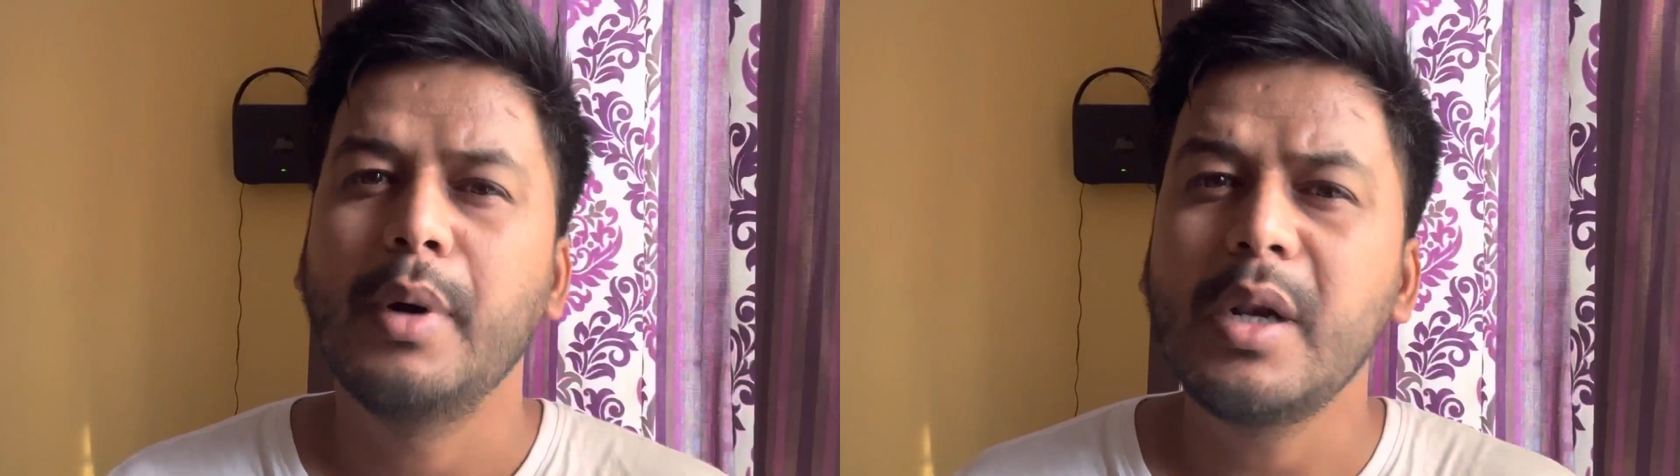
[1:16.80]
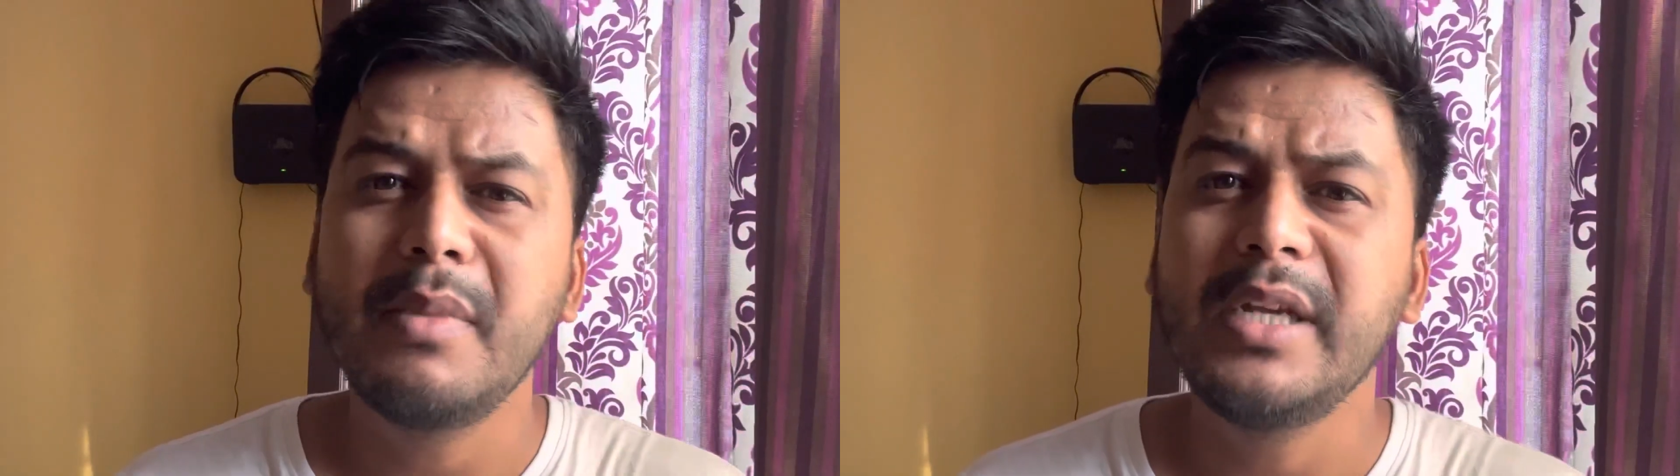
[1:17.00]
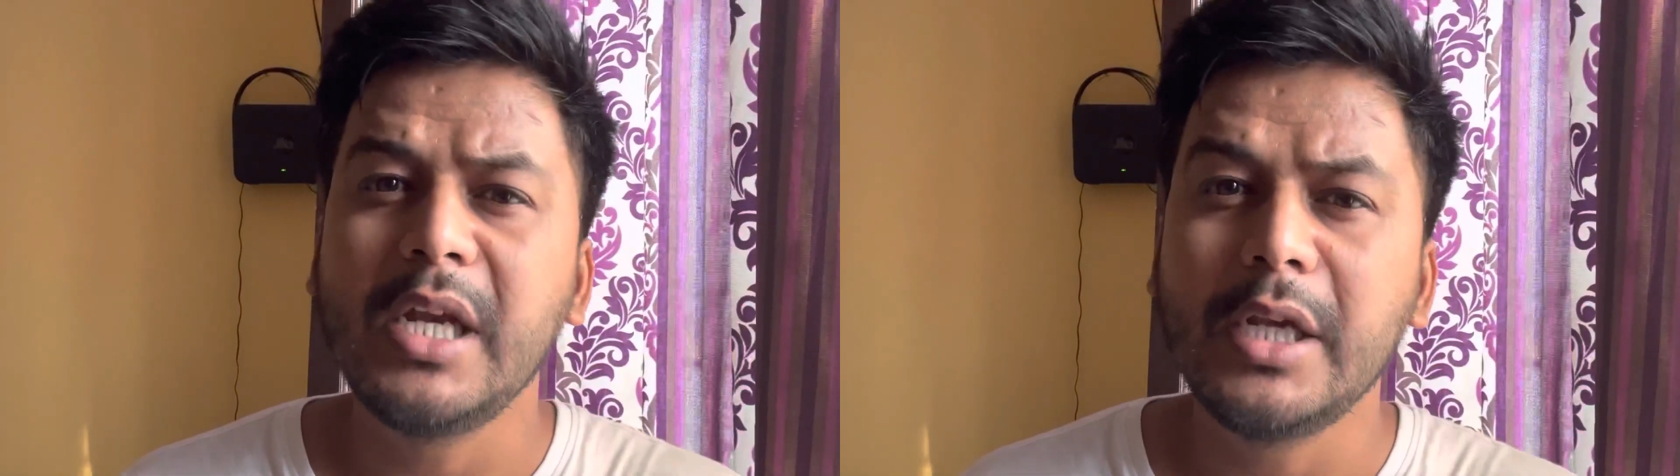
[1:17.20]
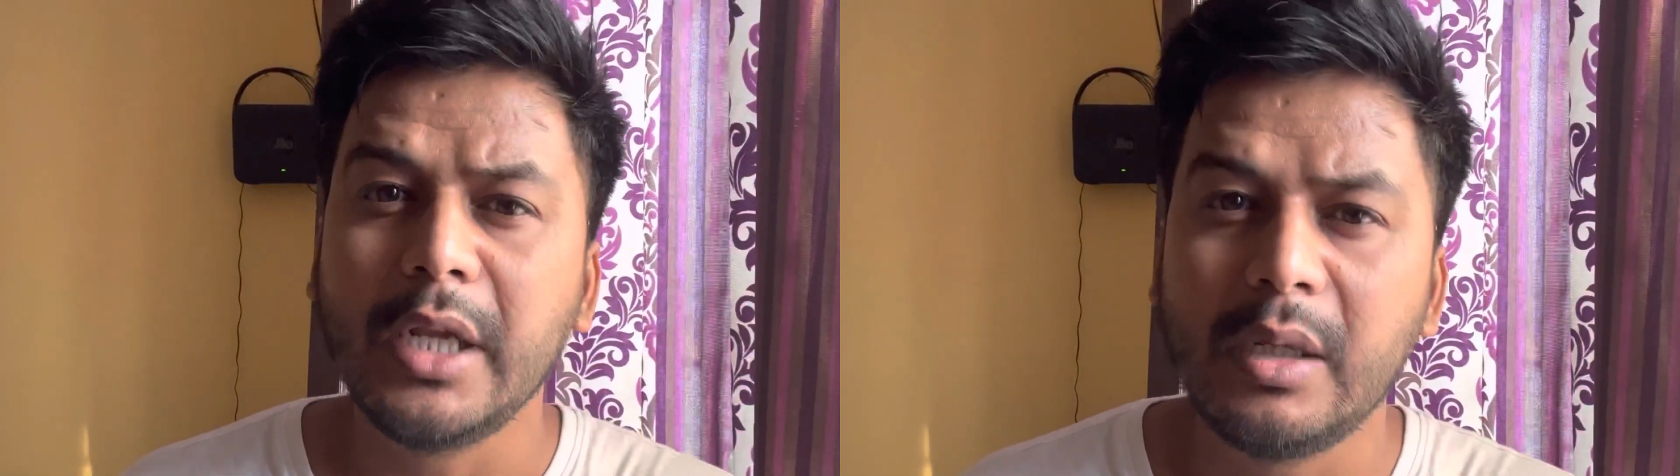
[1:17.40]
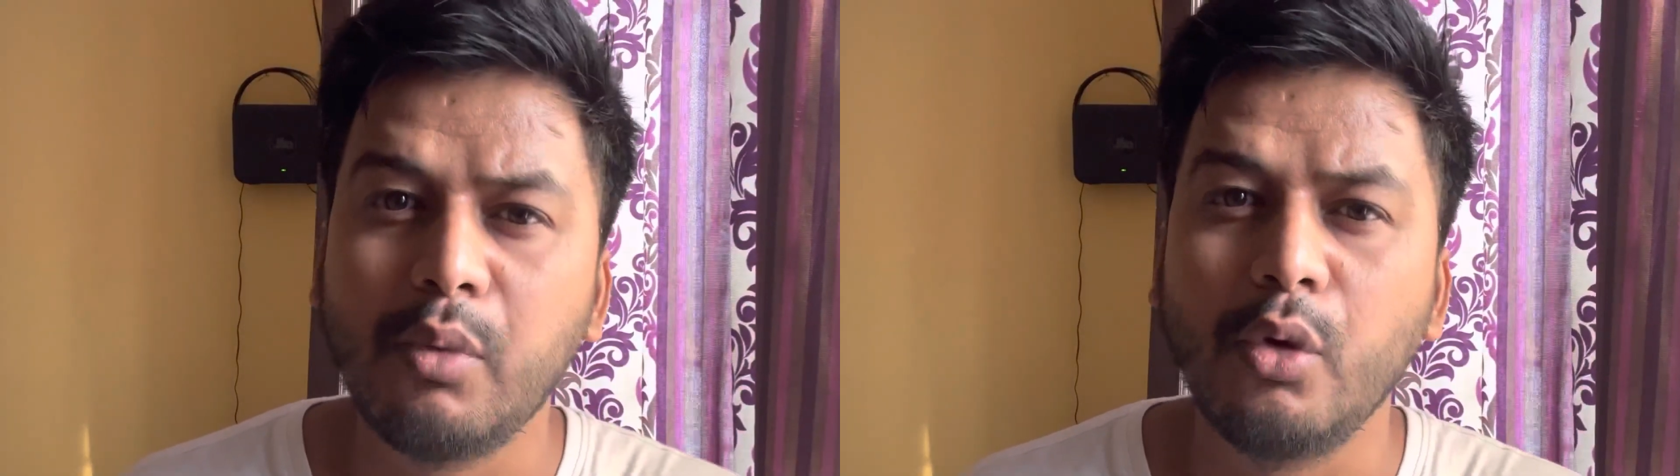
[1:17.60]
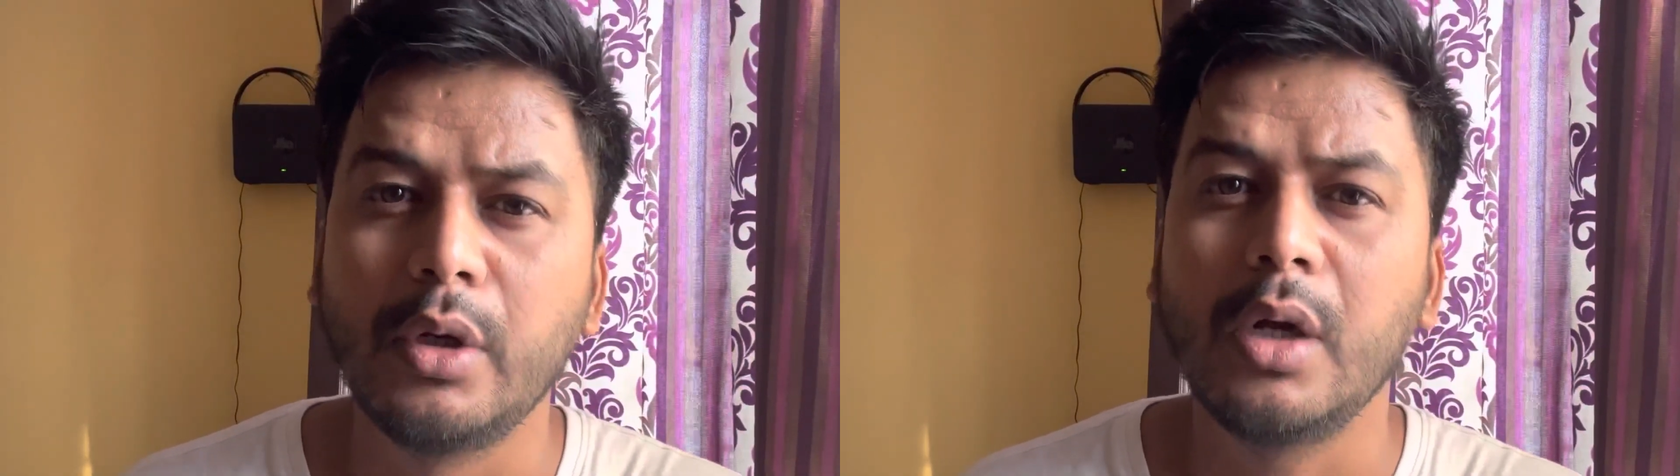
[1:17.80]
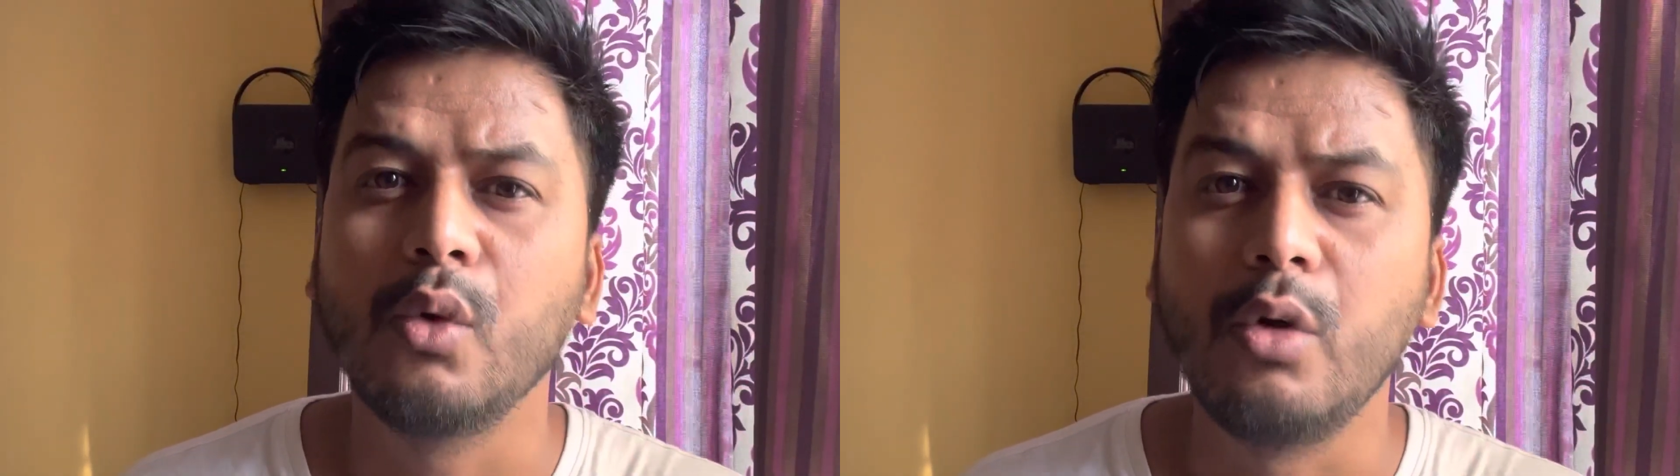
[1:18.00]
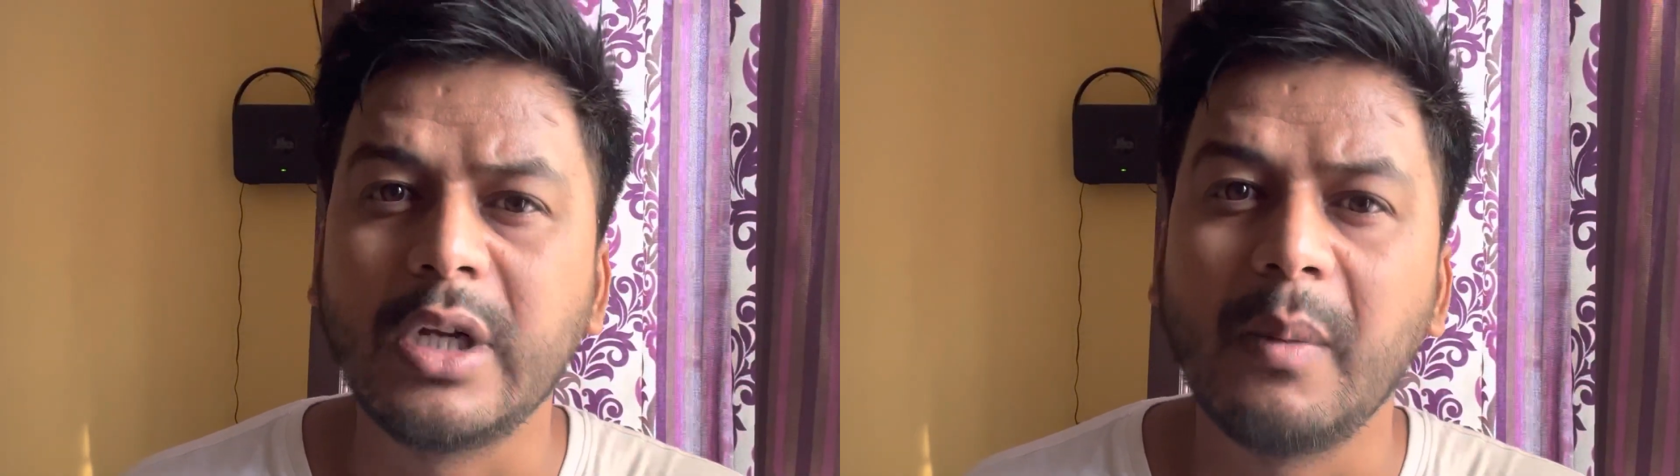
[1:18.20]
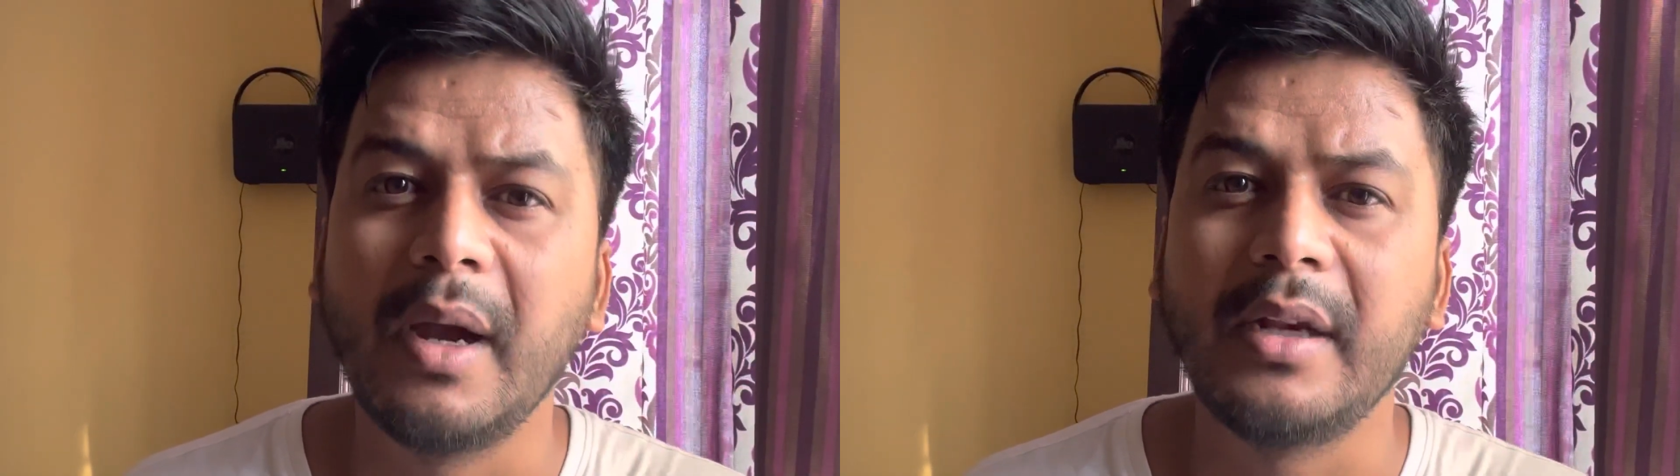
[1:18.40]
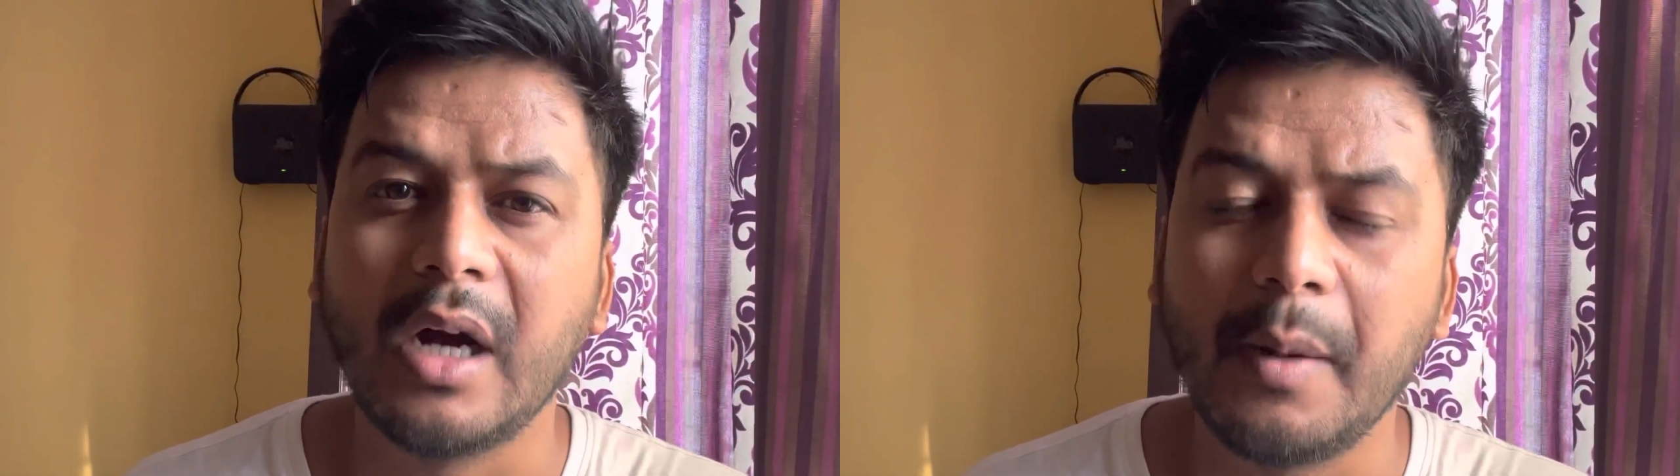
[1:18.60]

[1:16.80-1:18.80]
पर मैं ये नहीं बोल रहा ग्लूटामाइन